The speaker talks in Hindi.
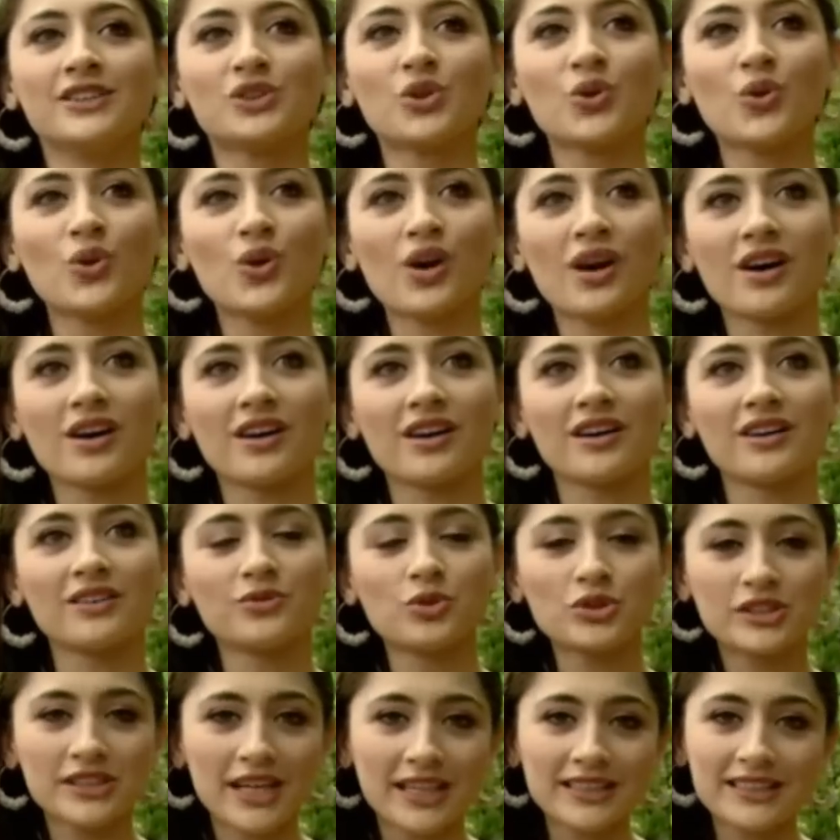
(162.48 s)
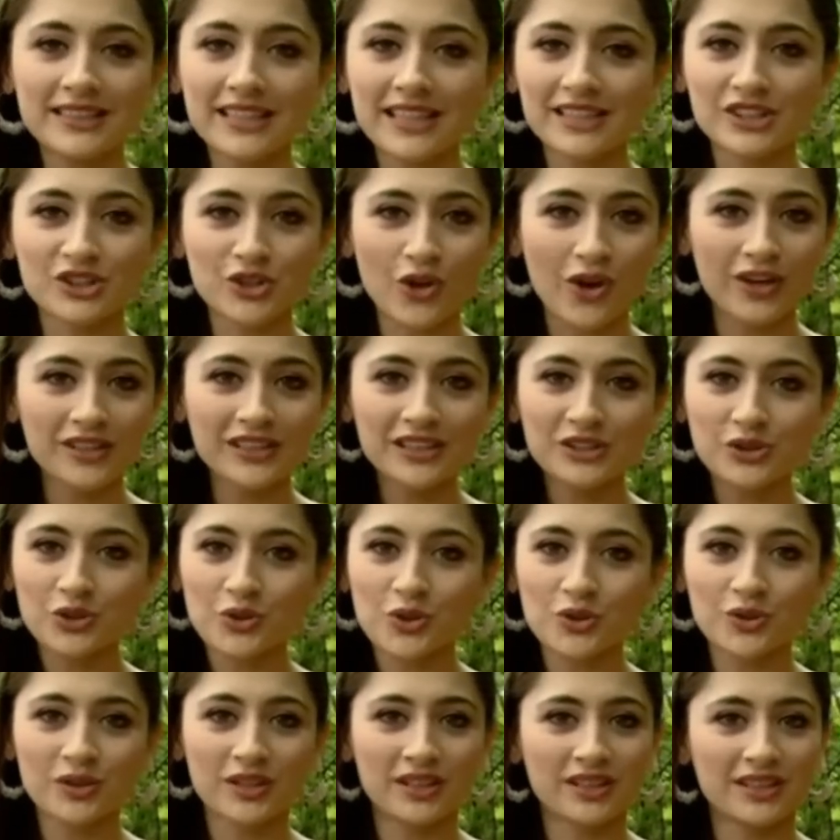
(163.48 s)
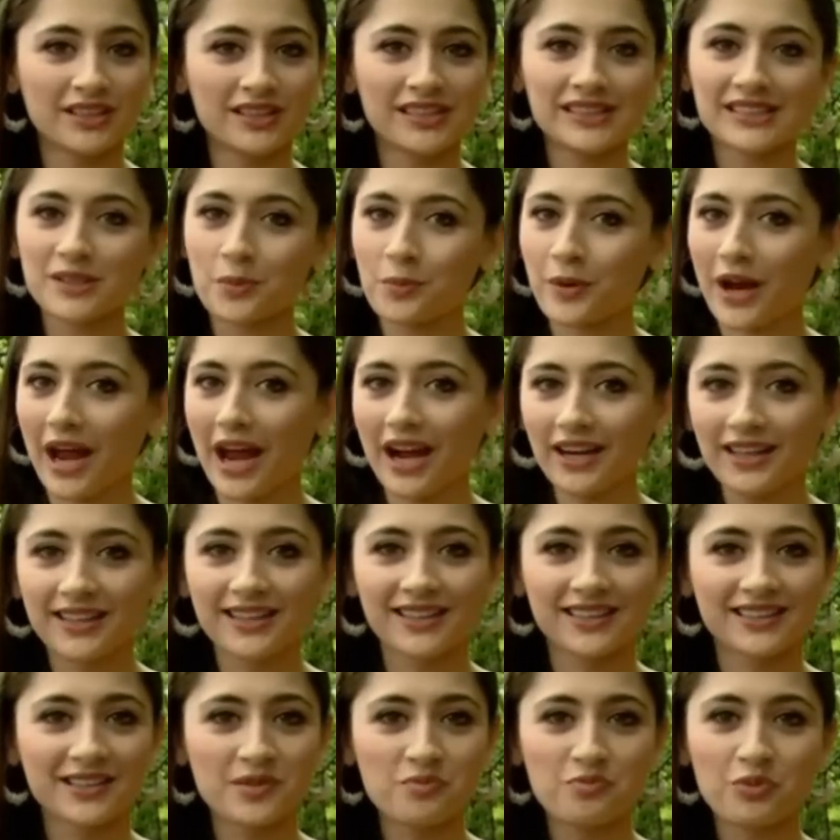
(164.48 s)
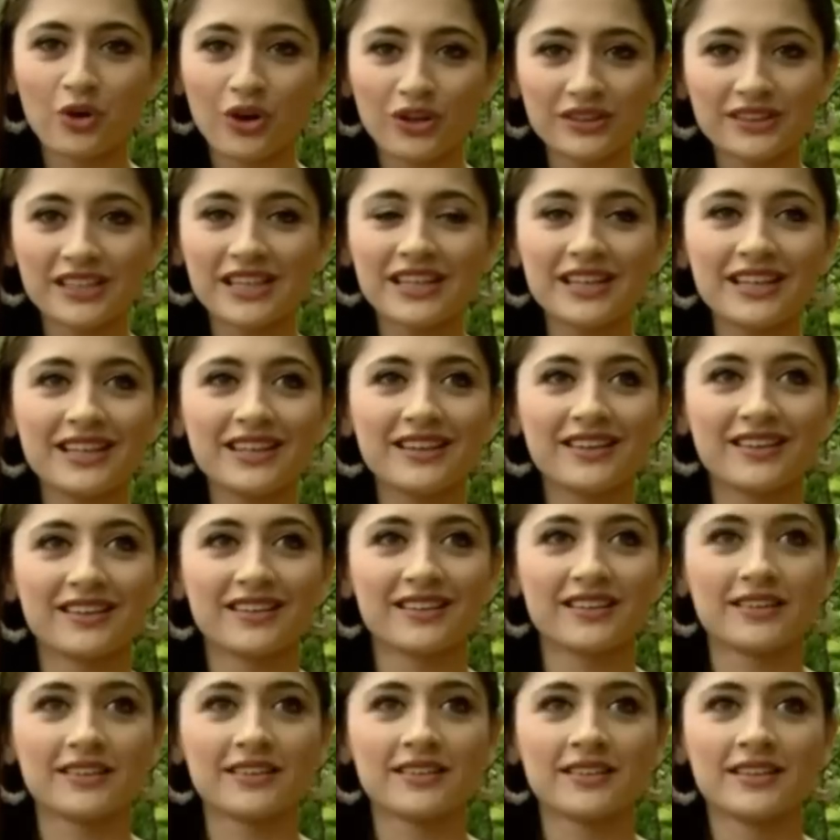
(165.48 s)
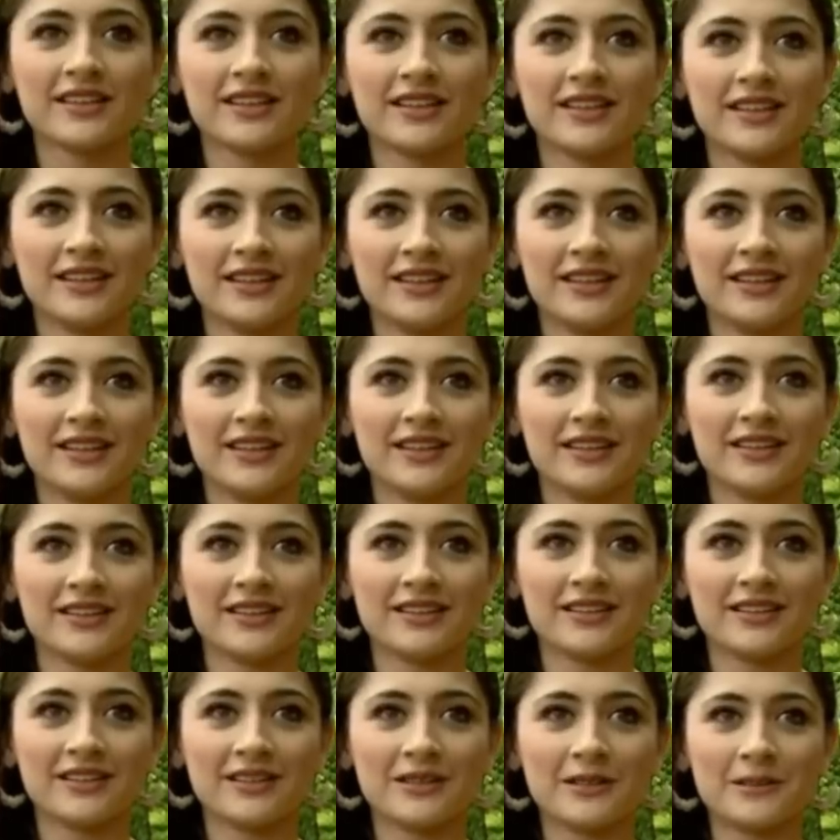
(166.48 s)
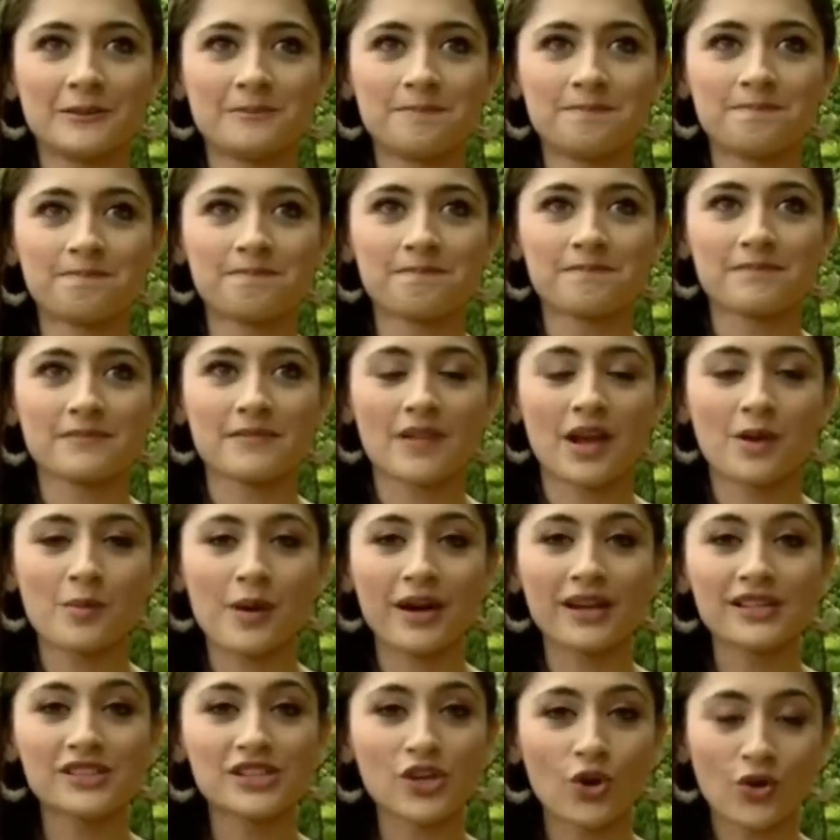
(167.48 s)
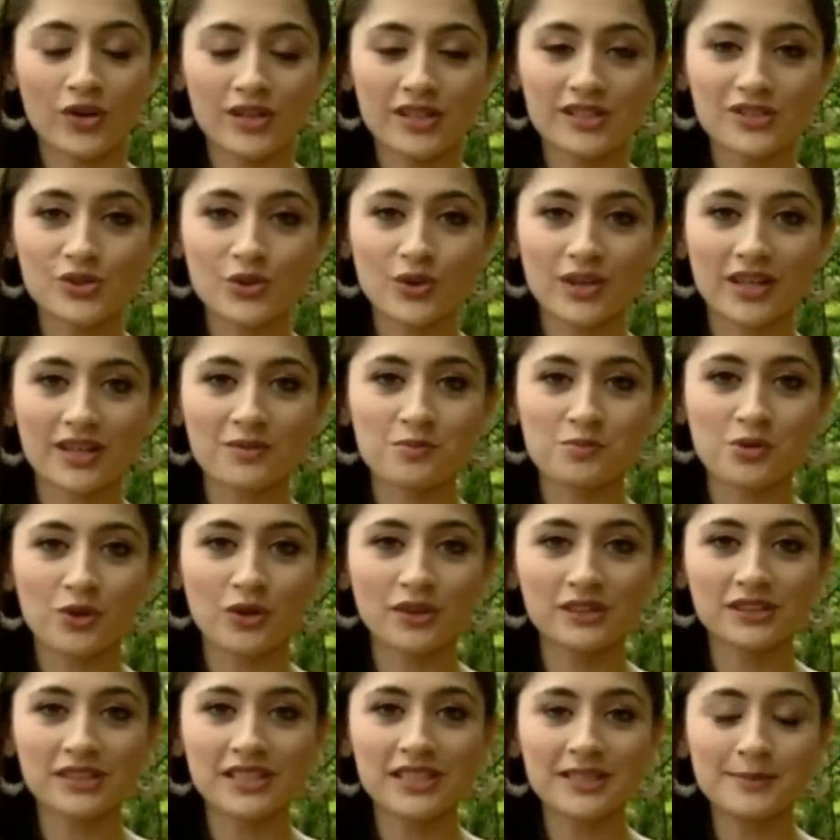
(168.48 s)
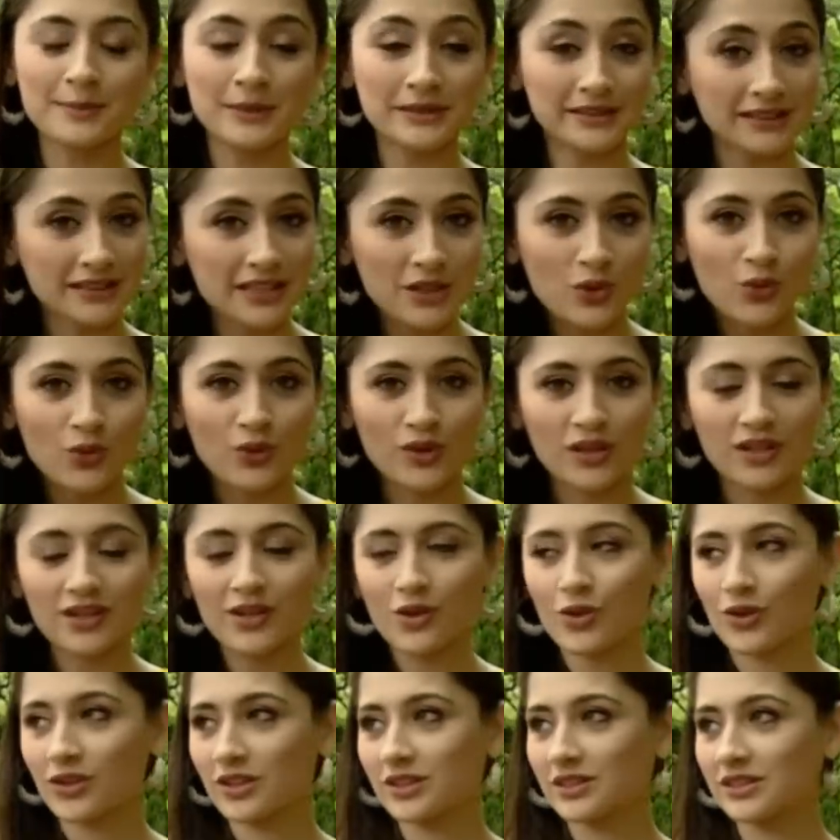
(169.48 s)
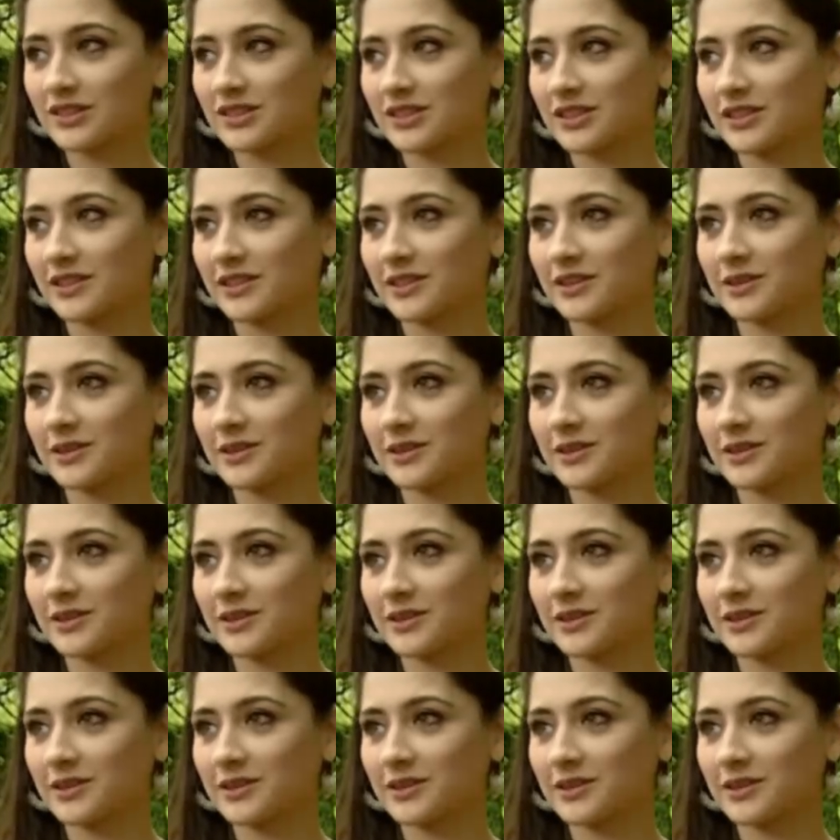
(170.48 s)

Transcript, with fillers: तो आ, वो जानती है शौर्य तो इज़ अ ब्रैट बहुत ही आ, आ, हमारे शौर्य जो हैं बहुत ही मस्ती रहे हैं और